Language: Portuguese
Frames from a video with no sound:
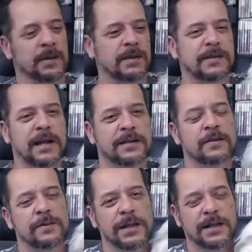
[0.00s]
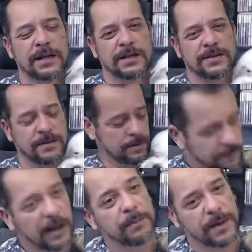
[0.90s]
E tá aqui humilhante.
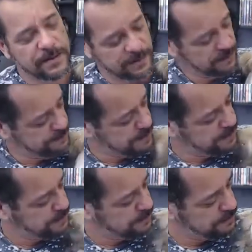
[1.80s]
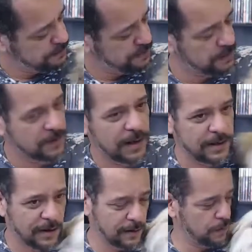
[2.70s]
Fala para eles o que você fez. Chegou lá
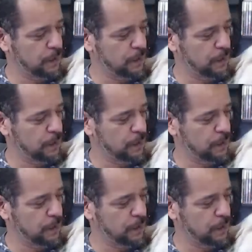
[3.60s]
e ó.